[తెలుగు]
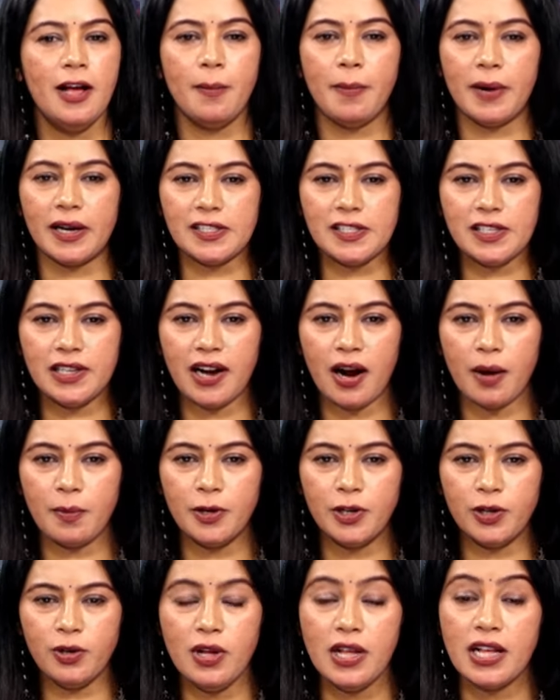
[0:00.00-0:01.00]

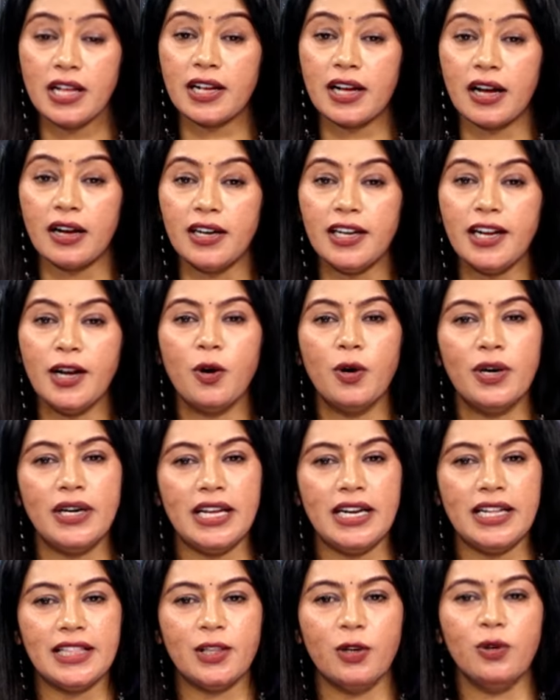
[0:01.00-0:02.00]
పరశురాముడు
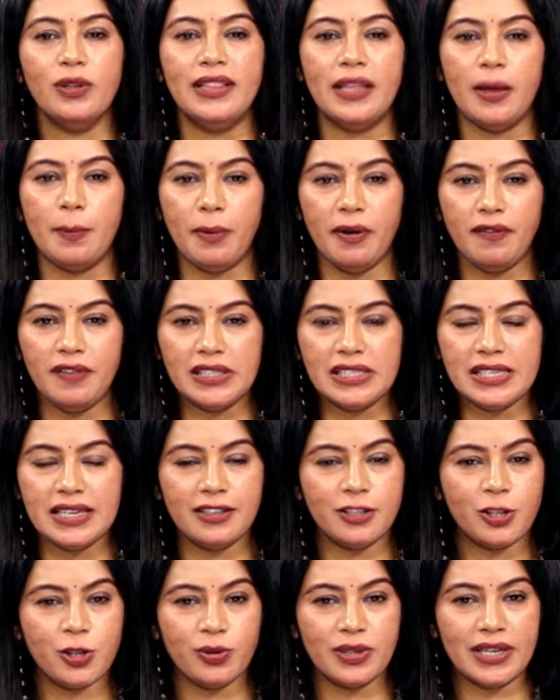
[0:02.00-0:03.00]
గండ్రగొడ్డలితో దెబ్బవేసిన
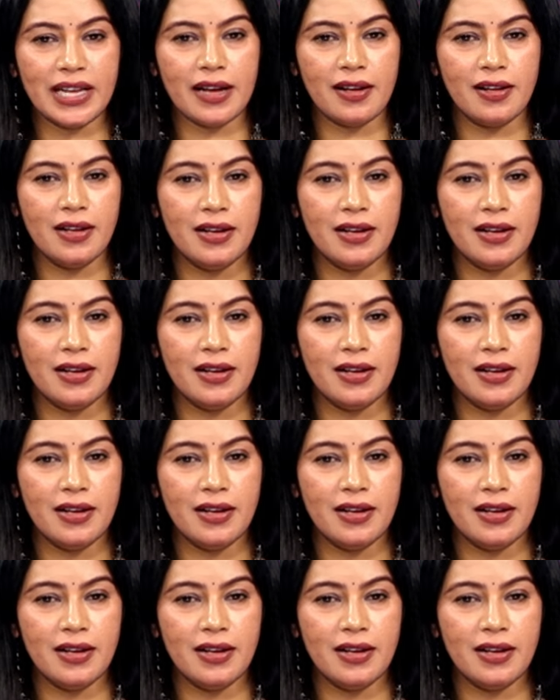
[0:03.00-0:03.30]
చోట